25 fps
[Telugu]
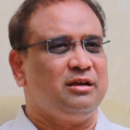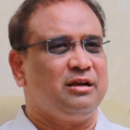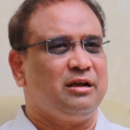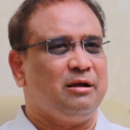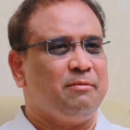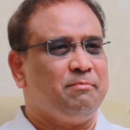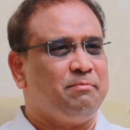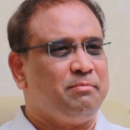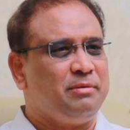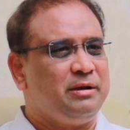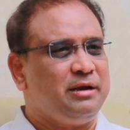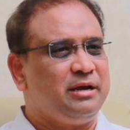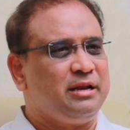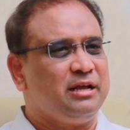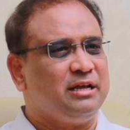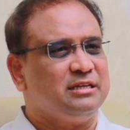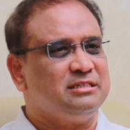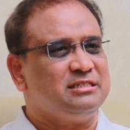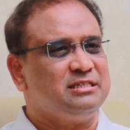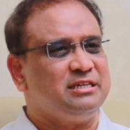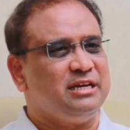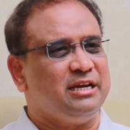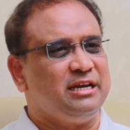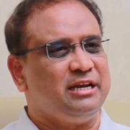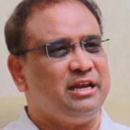కంప్లీట్గా
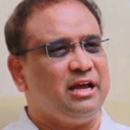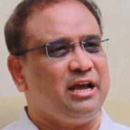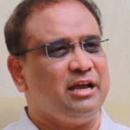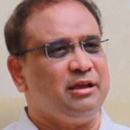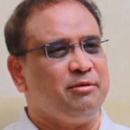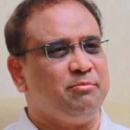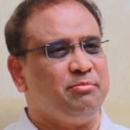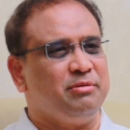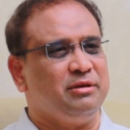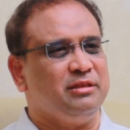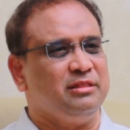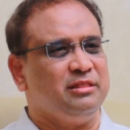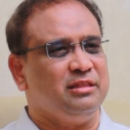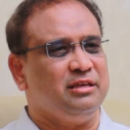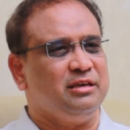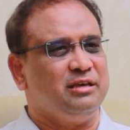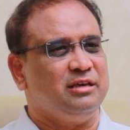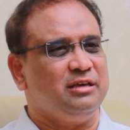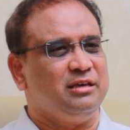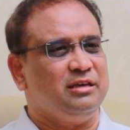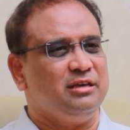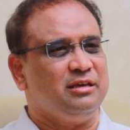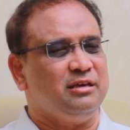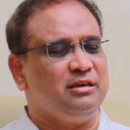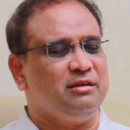స్టేట్ ఆగిపోయింది
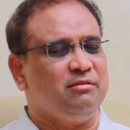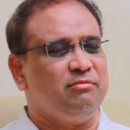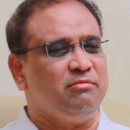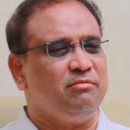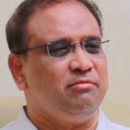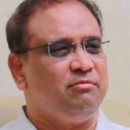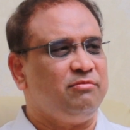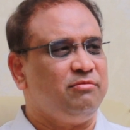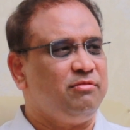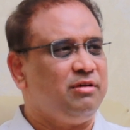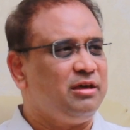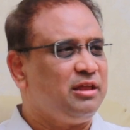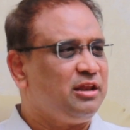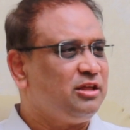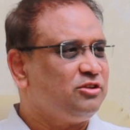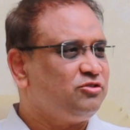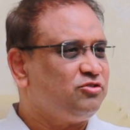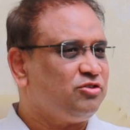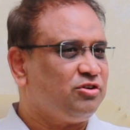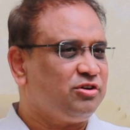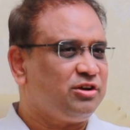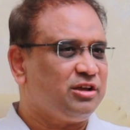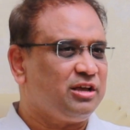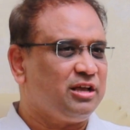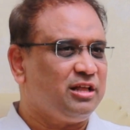వేరే
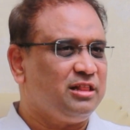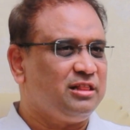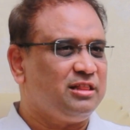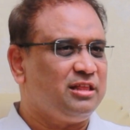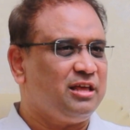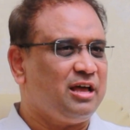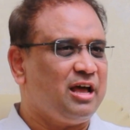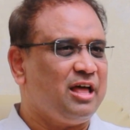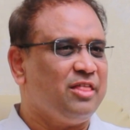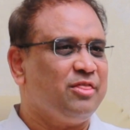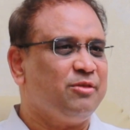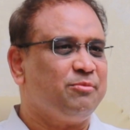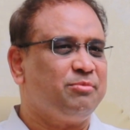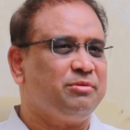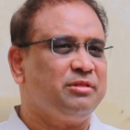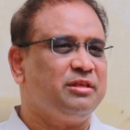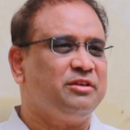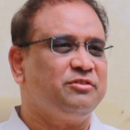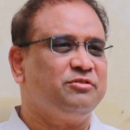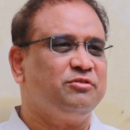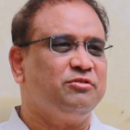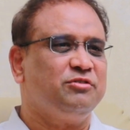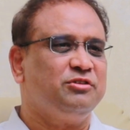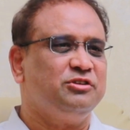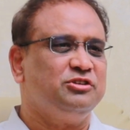చోటకి వెళ్తే
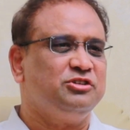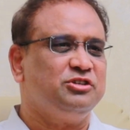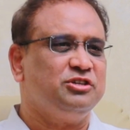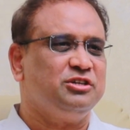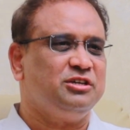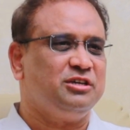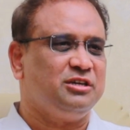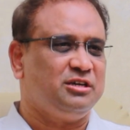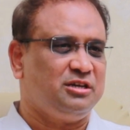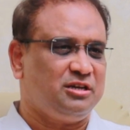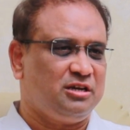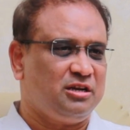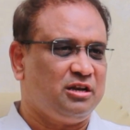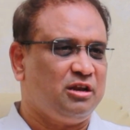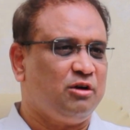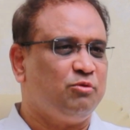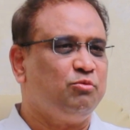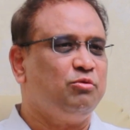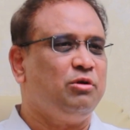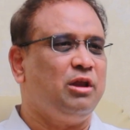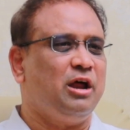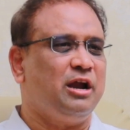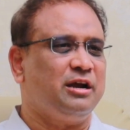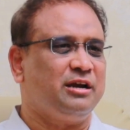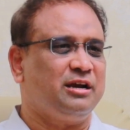ఆంధ్రప్రదేశ్ గురించి
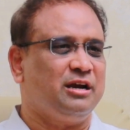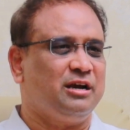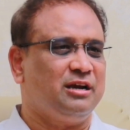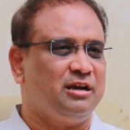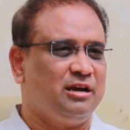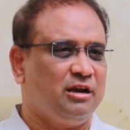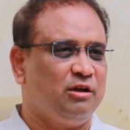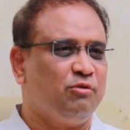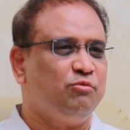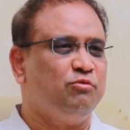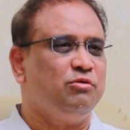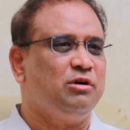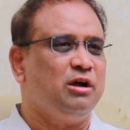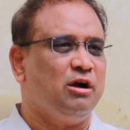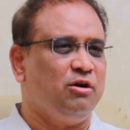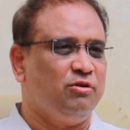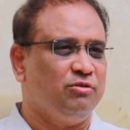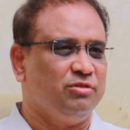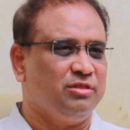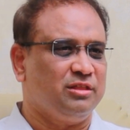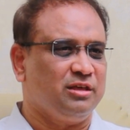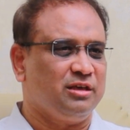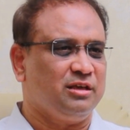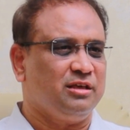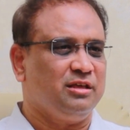నవ్వులాట నవ్వుగా
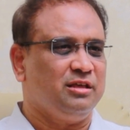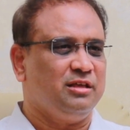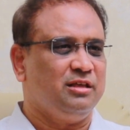ఉంది